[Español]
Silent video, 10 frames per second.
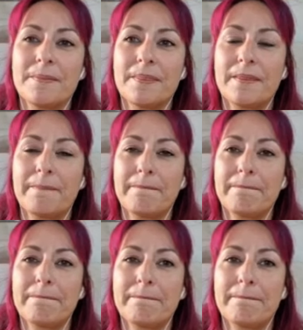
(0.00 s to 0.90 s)
pero tú
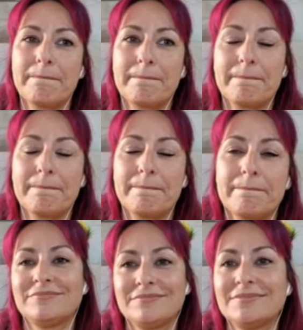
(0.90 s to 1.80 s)
sigue ahí.
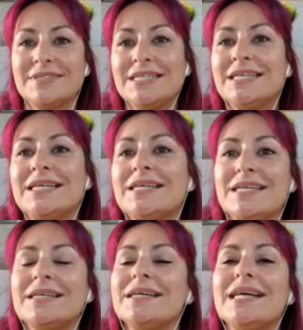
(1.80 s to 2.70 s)
Normal que
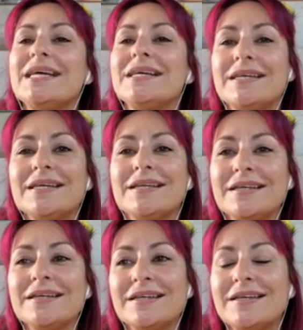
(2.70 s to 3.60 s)
desconfíen.
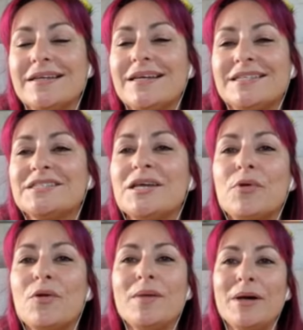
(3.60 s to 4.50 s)
Ese es el
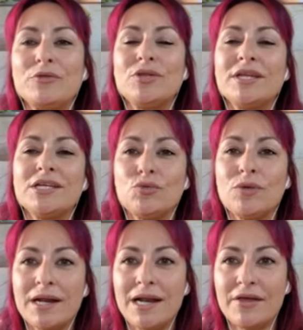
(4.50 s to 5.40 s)
problema. Tú tienes
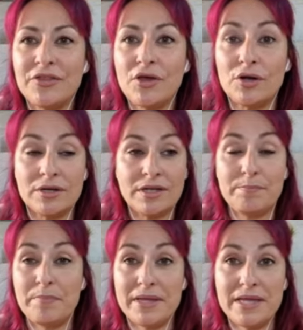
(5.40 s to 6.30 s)
una relación
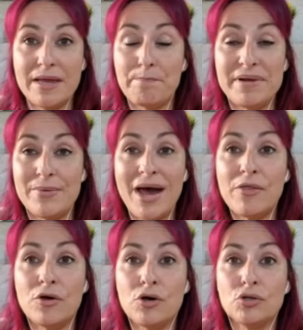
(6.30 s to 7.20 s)
y en
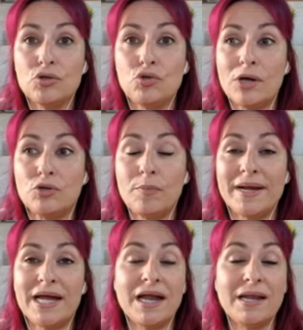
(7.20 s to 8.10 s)
privado tú a tu
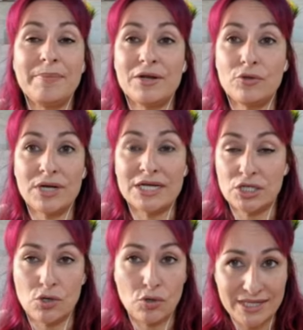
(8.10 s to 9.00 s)
pareja le
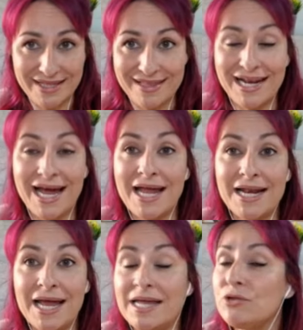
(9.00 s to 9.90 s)
perdonas lo que te dé la
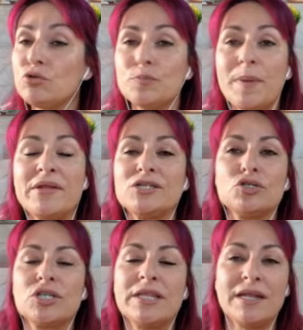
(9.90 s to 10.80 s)
gana y tus padres
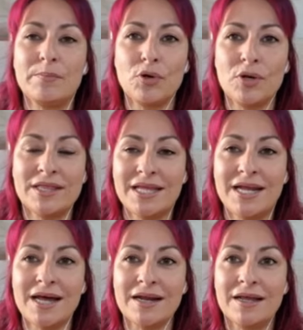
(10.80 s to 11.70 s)
no se tienen por qué
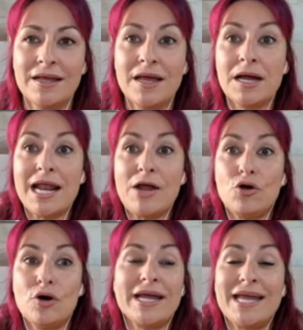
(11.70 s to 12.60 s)
enterar.
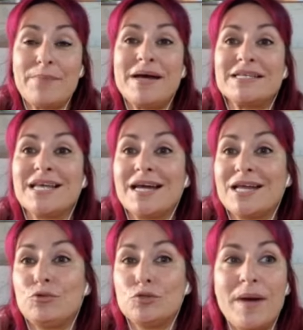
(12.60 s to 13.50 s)
Claro, ¿qué pasa? Que
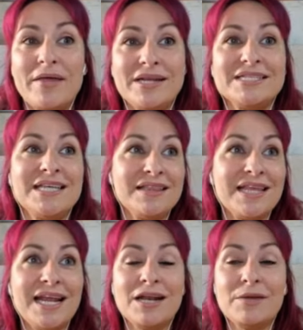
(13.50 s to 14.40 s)
tus padres se
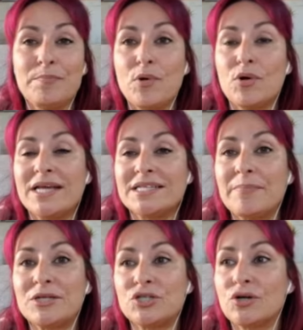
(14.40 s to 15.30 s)
enteran porque esa
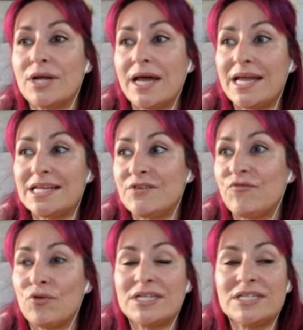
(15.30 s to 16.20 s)
persona es
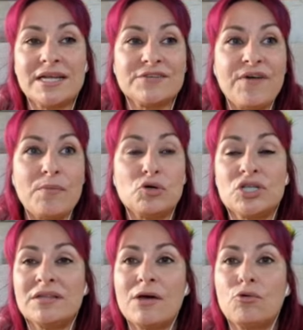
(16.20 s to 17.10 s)
influencer, es
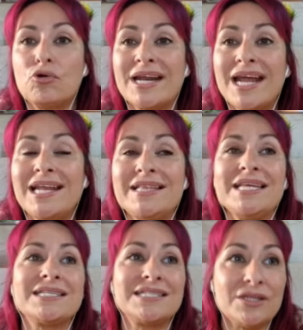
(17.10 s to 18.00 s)
famosa, ha entrado a un reality
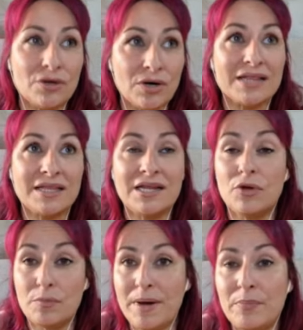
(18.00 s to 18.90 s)
y ha sido, ha tenido
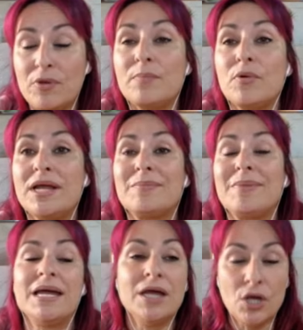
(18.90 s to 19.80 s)
el papo de
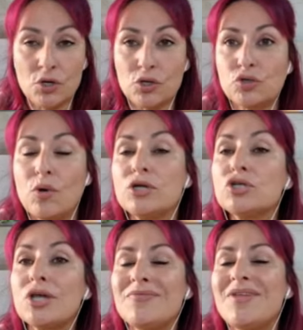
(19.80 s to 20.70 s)
ponerme los
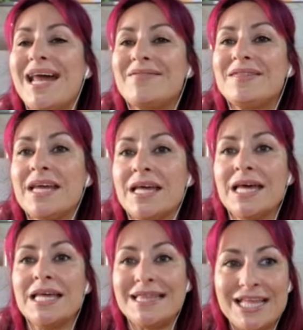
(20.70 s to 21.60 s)
cuernos delante
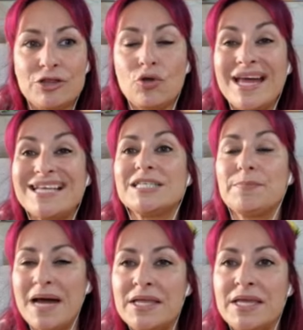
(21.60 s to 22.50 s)
de toda
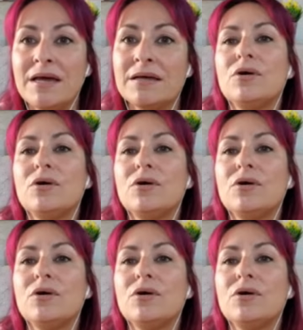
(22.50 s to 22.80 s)
España.